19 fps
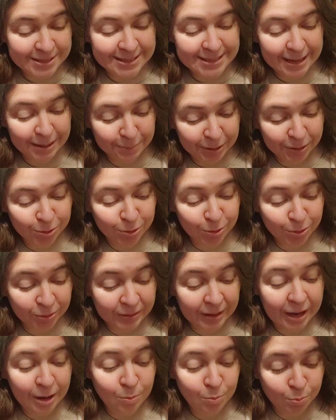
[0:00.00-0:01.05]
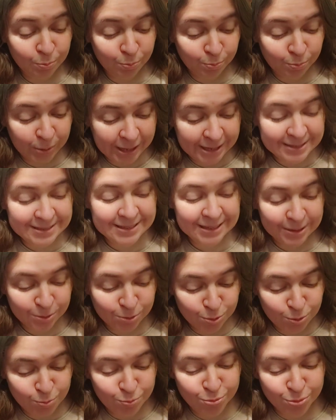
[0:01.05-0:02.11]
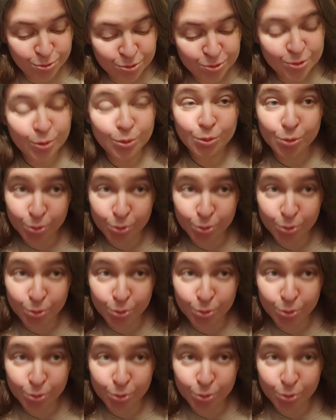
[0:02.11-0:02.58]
si un maître d'hôtel pressait du pouce